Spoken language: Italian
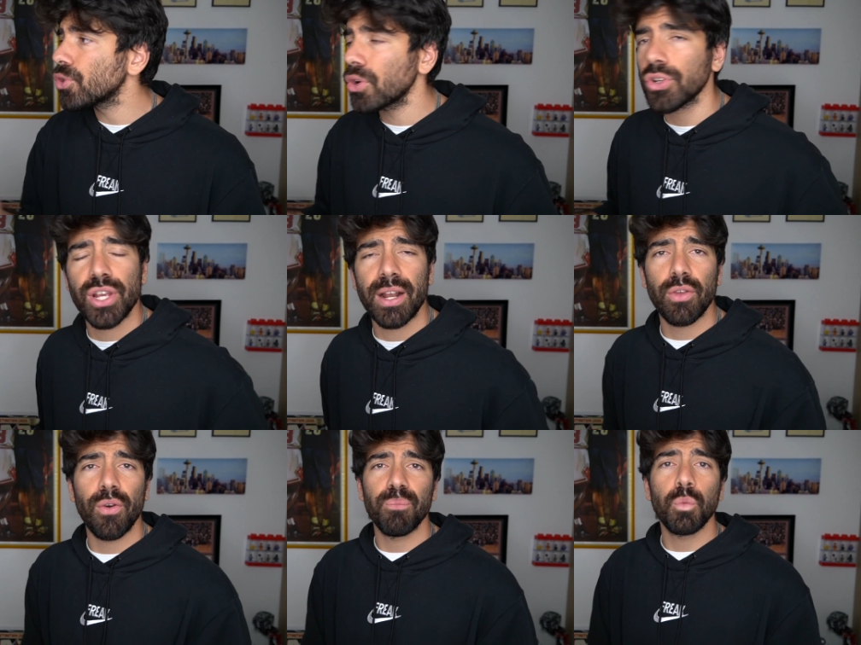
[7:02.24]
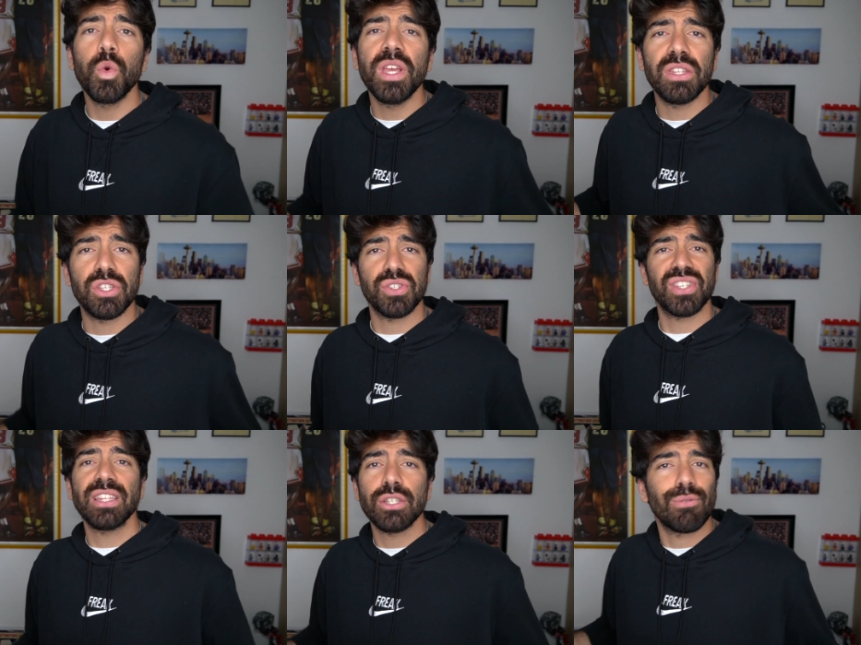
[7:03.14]
giorno c'erano
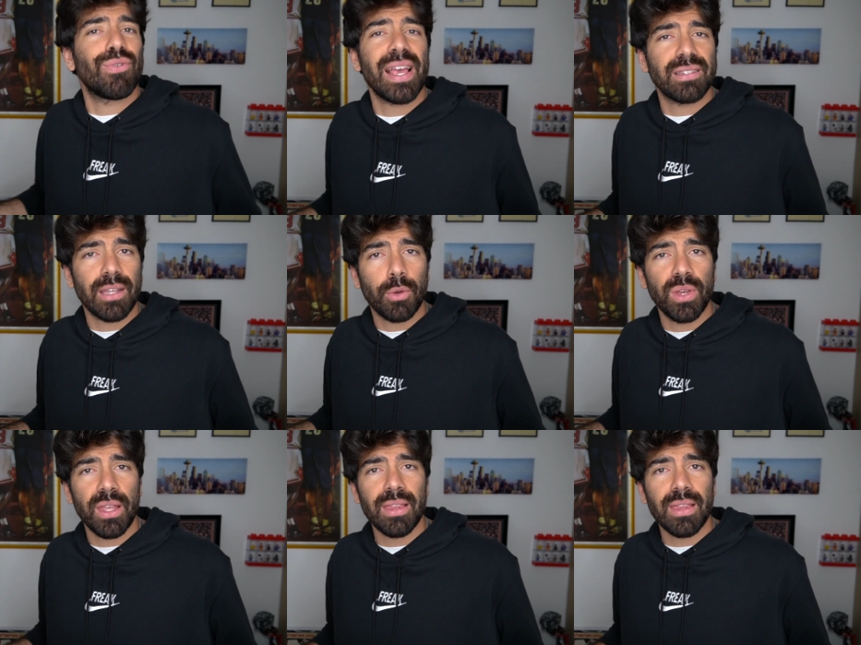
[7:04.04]
15-16 feste a cui